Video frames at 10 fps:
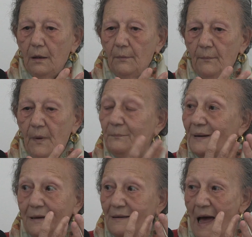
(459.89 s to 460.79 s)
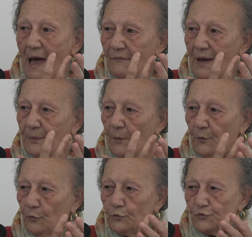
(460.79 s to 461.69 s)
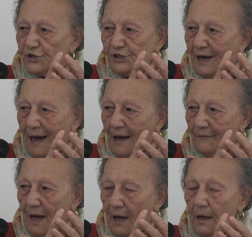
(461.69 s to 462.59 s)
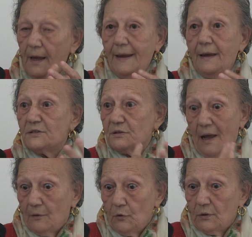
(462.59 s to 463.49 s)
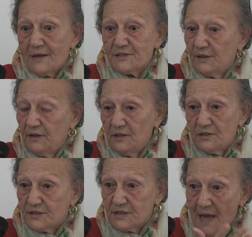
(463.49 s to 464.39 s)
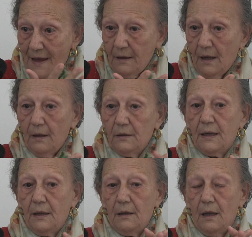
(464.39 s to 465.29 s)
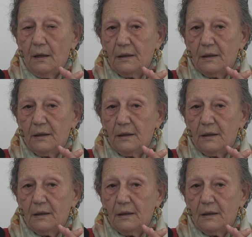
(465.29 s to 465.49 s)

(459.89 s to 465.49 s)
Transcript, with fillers: Ehm, brillava, proprio luccicava e allora si disse che,